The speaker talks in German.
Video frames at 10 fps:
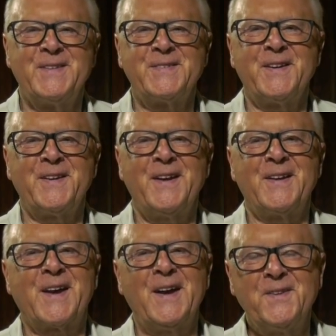seid
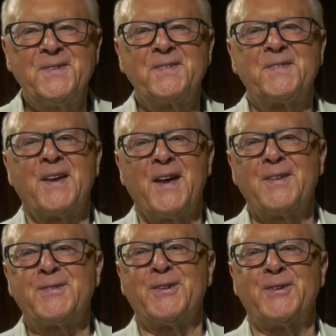alle ganz
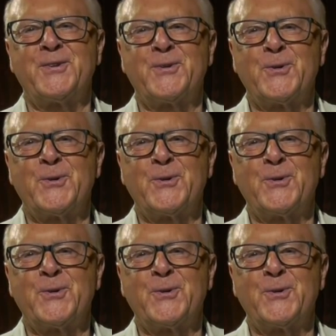herzlich